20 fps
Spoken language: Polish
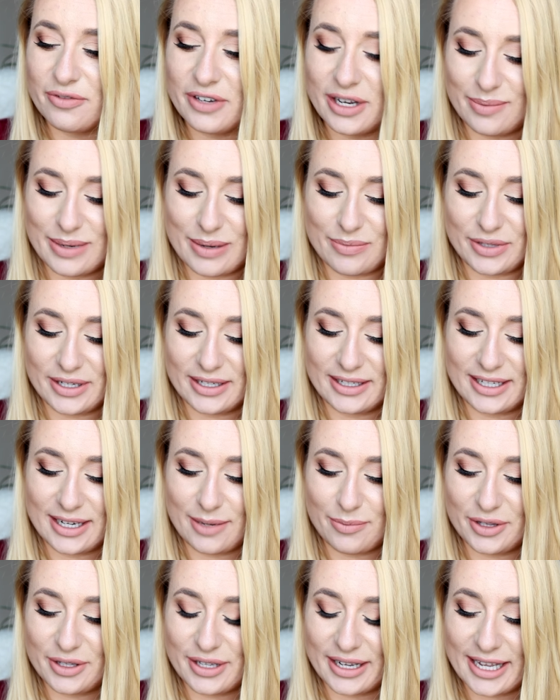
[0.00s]
Uwielbiam ten
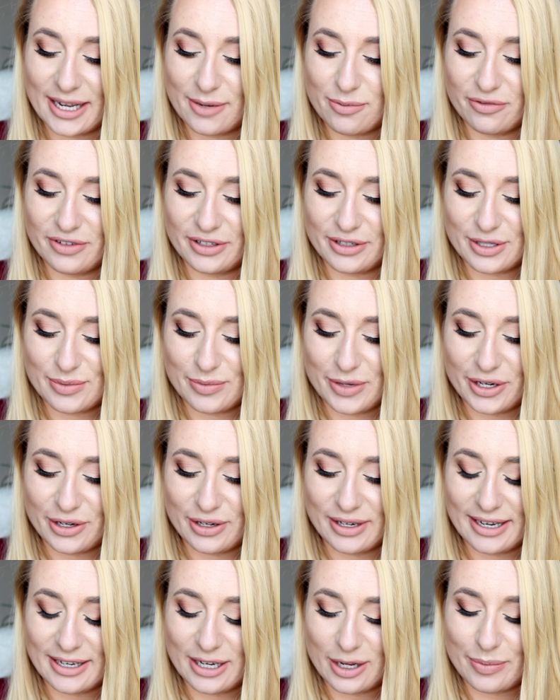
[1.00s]
krem i tak jak mówię, to jest moje
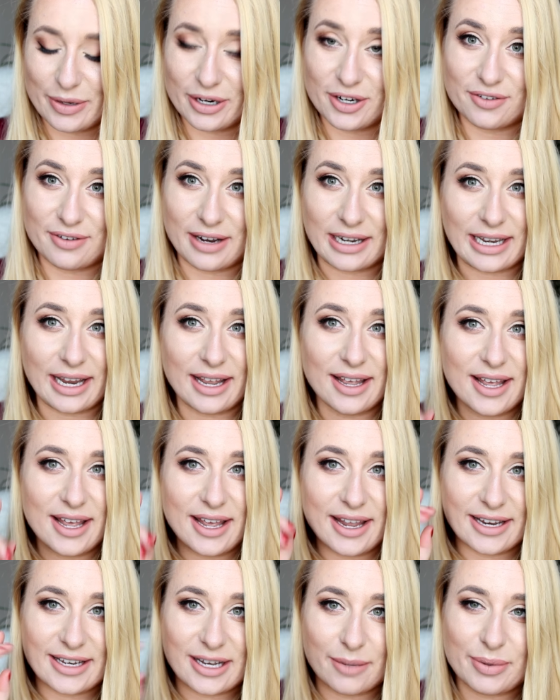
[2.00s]
kolejne opakowanie
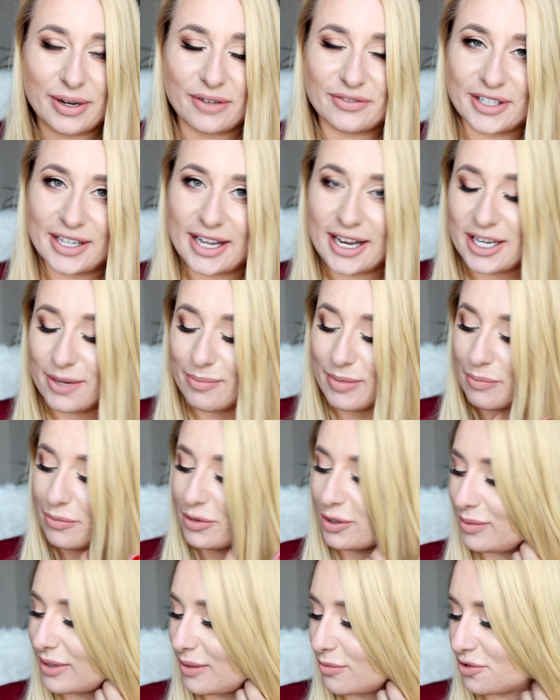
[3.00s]
i naprawdę ja nie mam
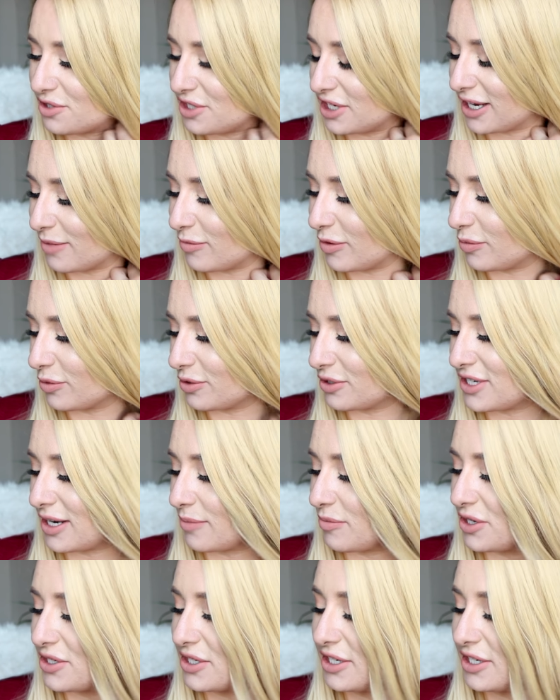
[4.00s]
problemu z cieniami pod oczami.